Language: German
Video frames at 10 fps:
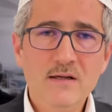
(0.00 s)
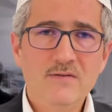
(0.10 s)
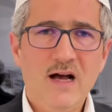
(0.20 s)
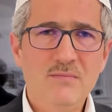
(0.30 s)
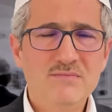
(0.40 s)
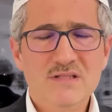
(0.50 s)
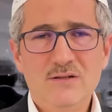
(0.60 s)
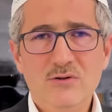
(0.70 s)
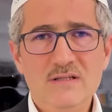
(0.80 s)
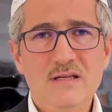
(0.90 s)
Wir haben
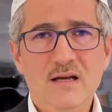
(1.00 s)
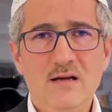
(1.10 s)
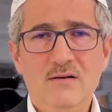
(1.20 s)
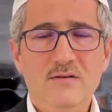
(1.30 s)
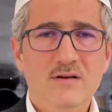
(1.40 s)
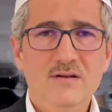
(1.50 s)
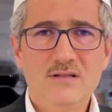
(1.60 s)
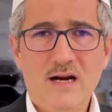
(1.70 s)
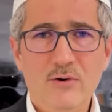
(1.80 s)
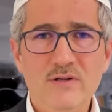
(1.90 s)
natürlich sehr
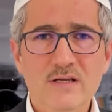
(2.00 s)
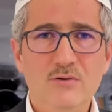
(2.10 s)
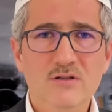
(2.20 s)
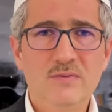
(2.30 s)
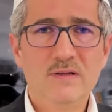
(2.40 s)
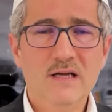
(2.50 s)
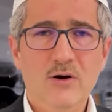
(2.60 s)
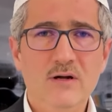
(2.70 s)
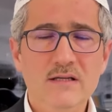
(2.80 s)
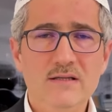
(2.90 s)
traurige und
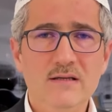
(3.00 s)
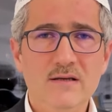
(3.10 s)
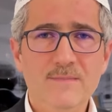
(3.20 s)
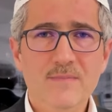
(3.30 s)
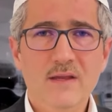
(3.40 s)
bedauerliche